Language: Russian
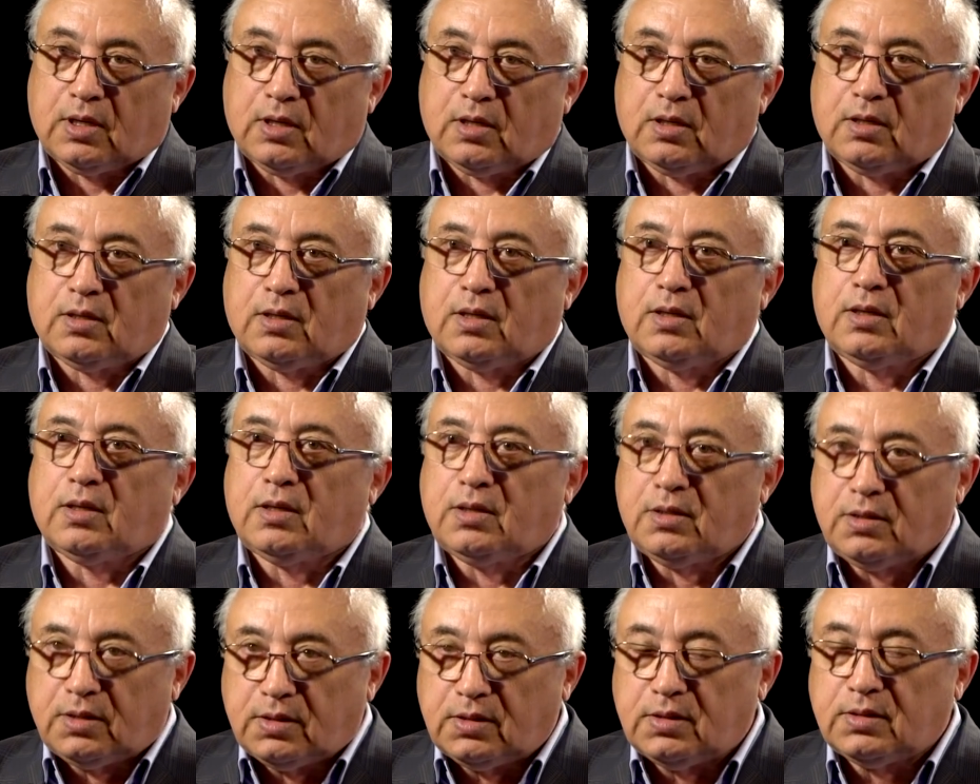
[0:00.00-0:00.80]
Э,
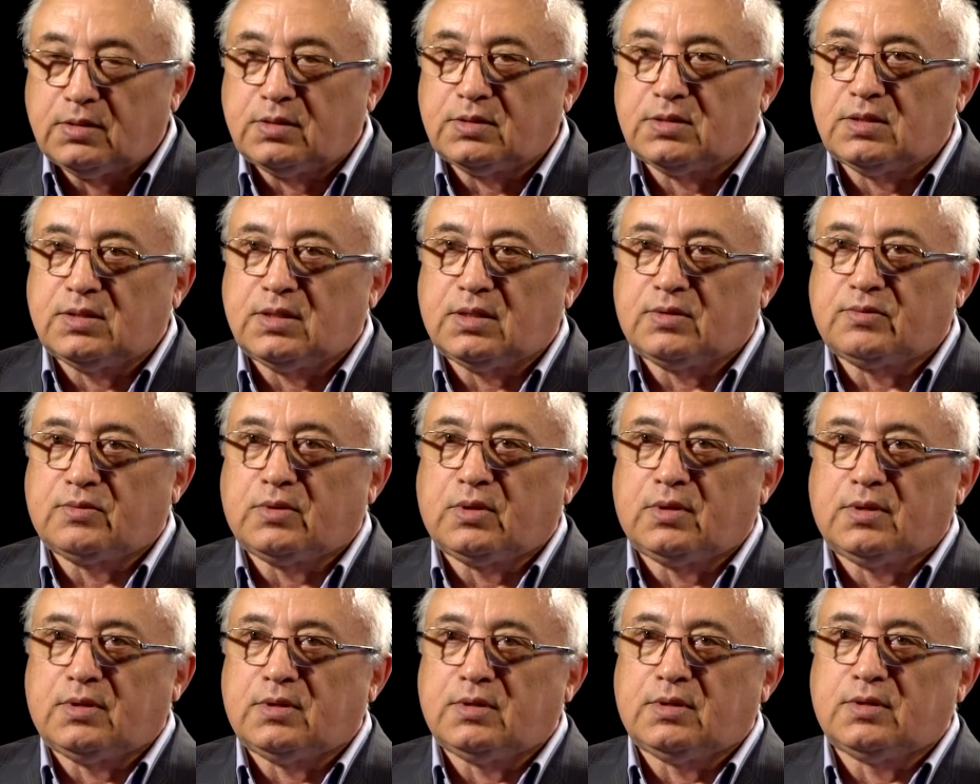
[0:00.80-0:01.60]
и
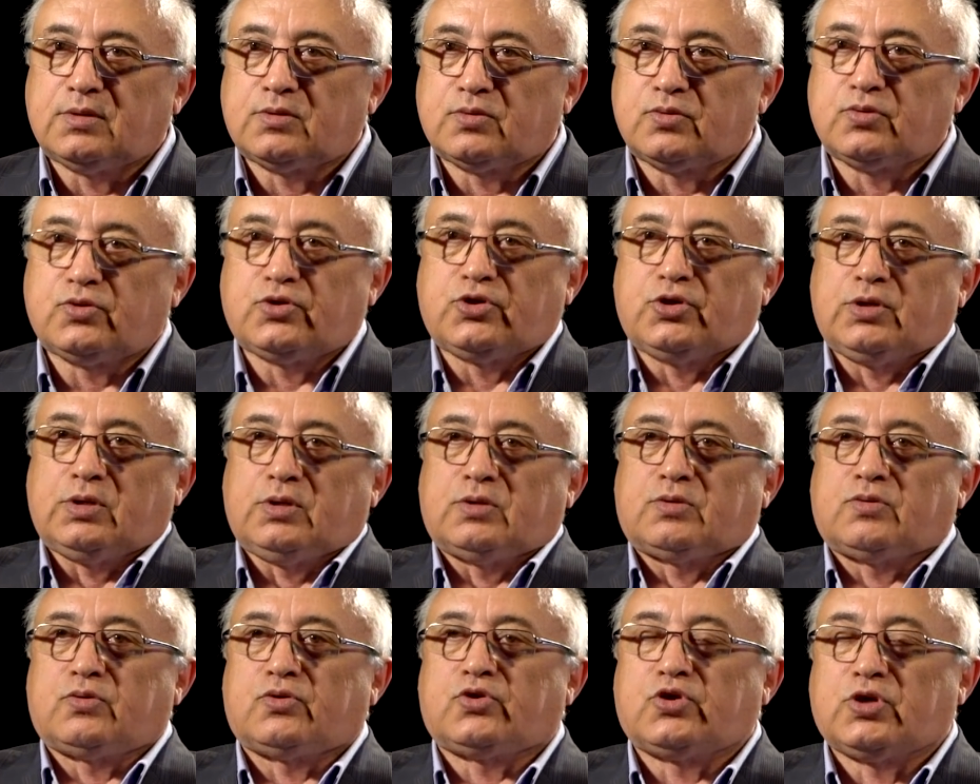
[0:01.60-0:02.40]
исследователи изуч,
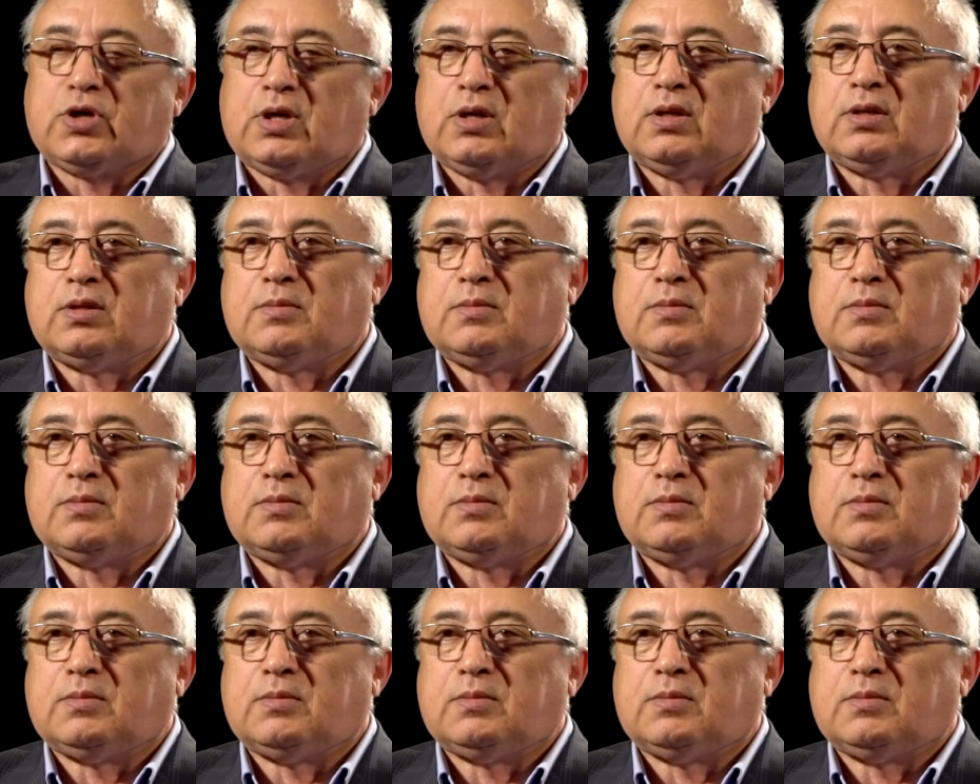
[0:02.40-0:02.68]
изучали,